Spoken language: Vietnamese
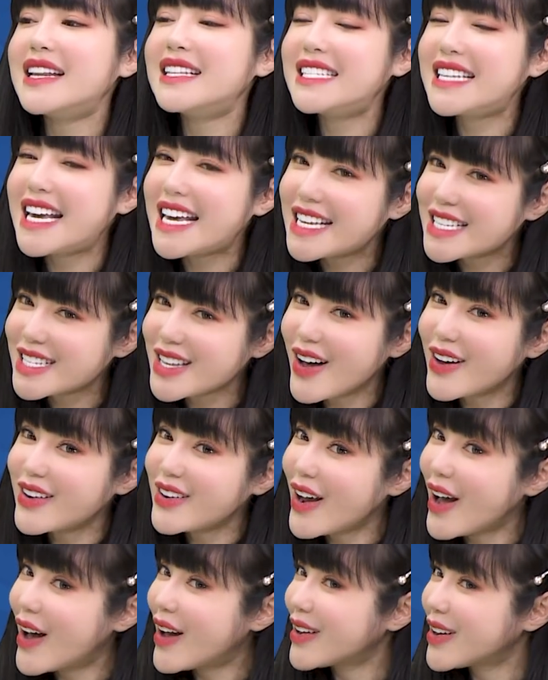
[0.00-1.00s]
okay, anh Jsol
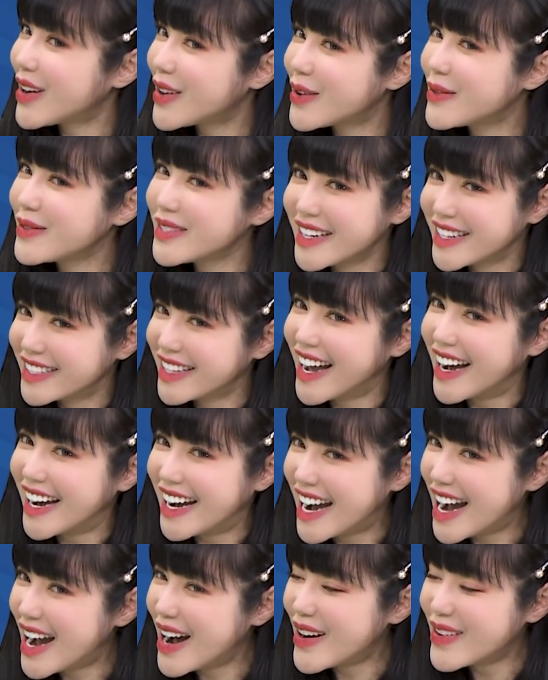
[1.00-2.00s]
nói có đúng sự thật
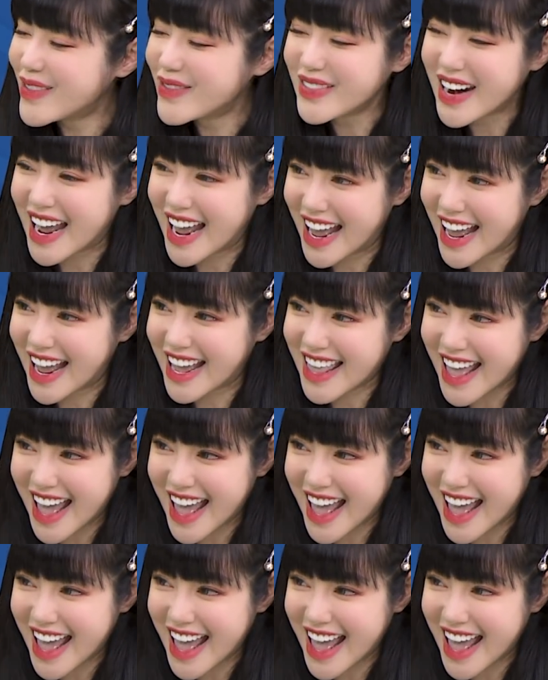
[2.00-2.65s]
không nè